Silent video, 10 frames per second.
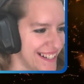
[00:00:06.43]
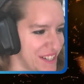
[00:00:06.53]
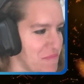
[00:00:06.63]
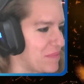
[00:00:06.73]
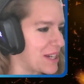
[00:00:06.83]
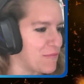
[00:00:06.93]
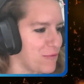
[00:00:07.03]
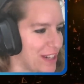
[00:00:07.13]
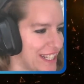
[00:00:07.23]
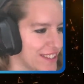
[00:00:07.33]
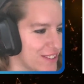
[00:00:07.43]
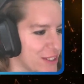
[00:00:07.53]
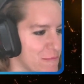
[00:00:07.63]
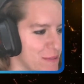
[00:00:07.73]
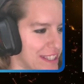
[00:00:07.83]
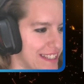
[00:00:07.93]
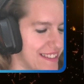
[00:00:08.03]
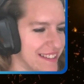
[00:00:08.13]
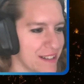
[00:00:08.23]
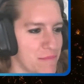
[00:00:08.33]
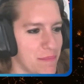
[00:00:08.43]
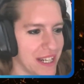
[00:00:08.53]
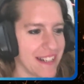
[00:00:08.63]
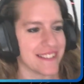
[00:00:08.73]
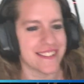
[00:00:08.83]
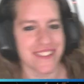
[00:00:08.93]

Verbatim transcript: Perfetto, l'importante è che plus.